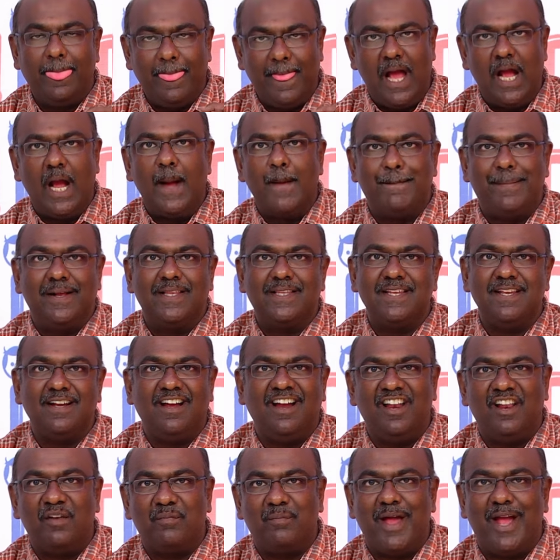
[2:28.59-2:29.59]
நாங்கள் பச்சை
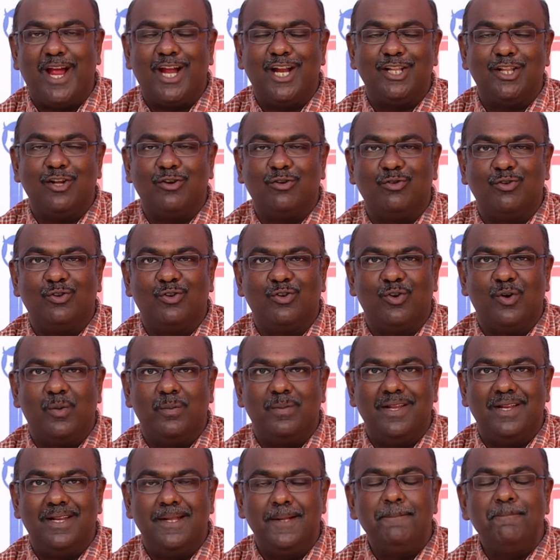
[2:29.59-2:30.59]
கலர் பேக்கெட் தான் கொடுக்குறோம்
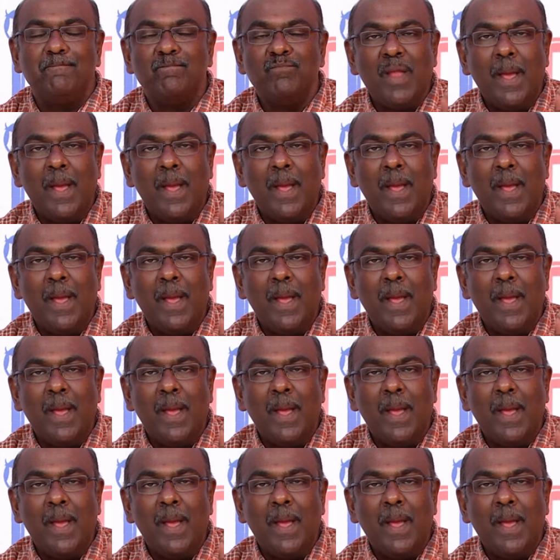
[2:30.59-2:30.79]
அப்படின்னு